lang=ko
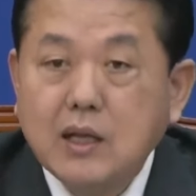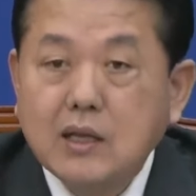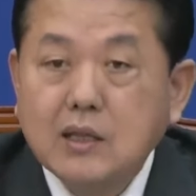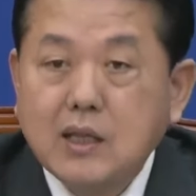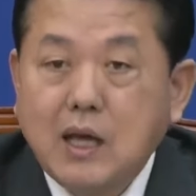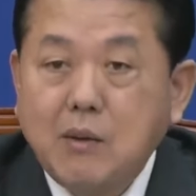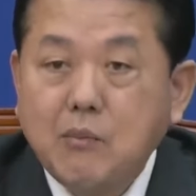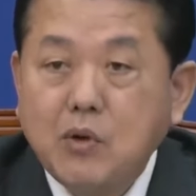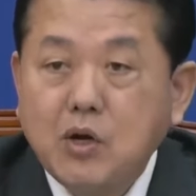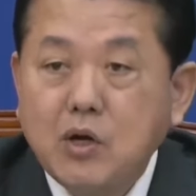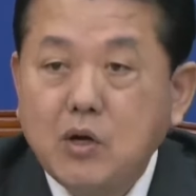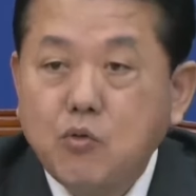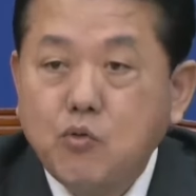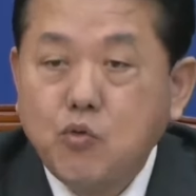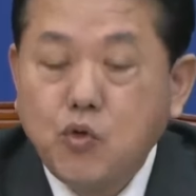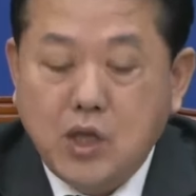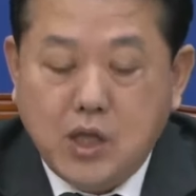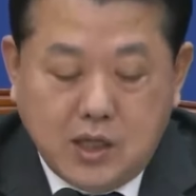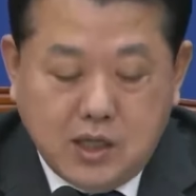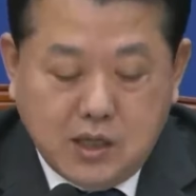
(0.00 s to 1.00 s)
3월
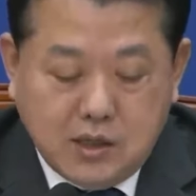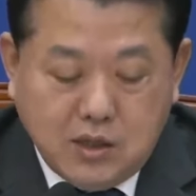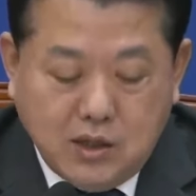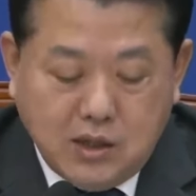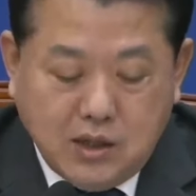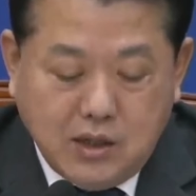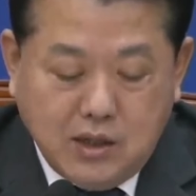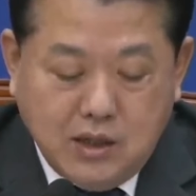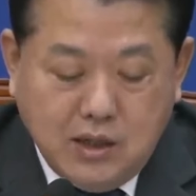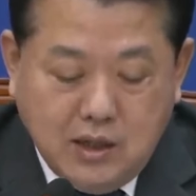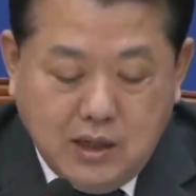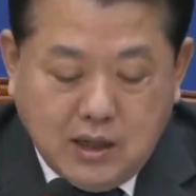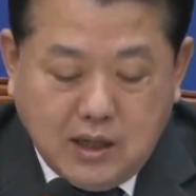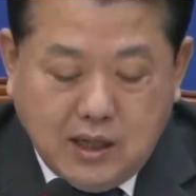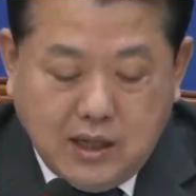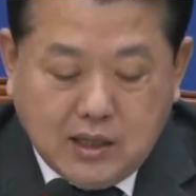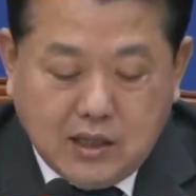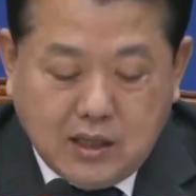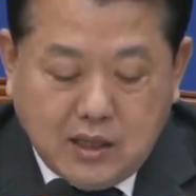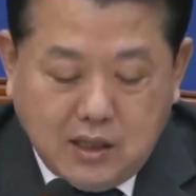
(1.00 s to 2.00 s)

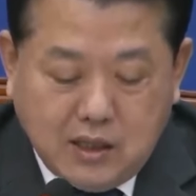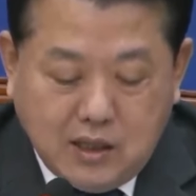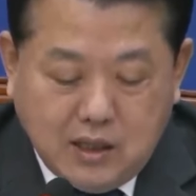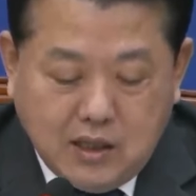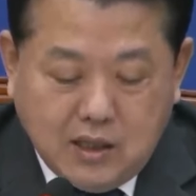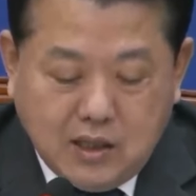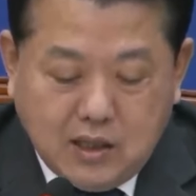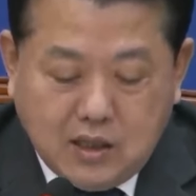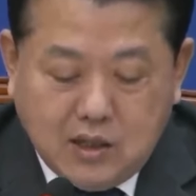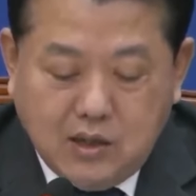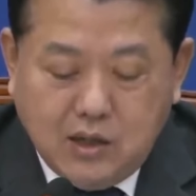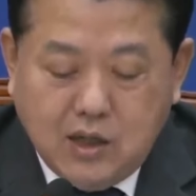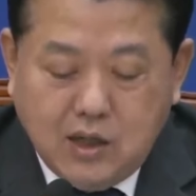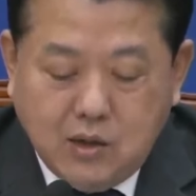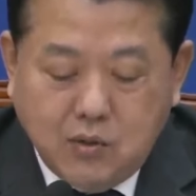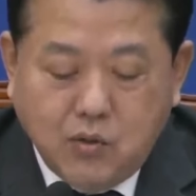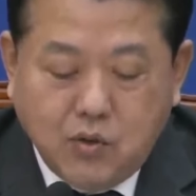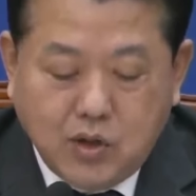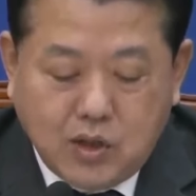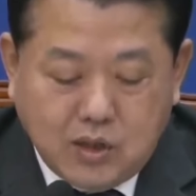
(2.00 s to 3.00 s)
위기설까지
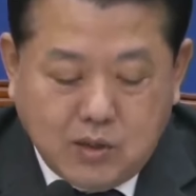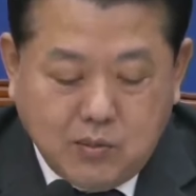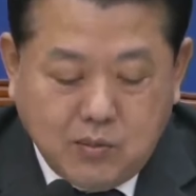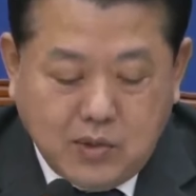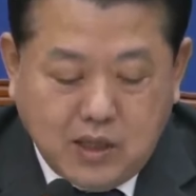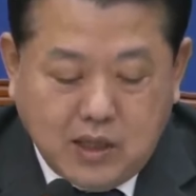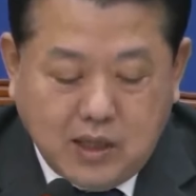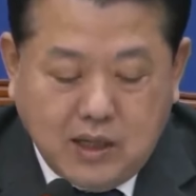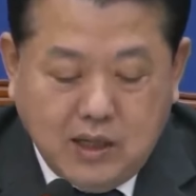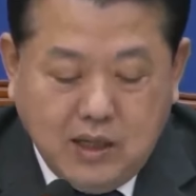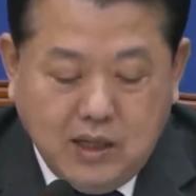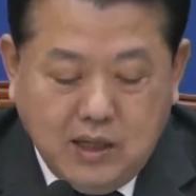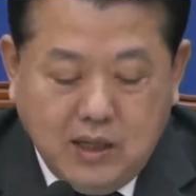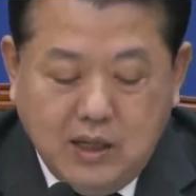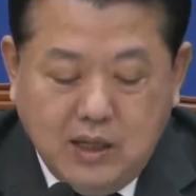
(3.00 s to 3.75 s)
들리고 있습니다.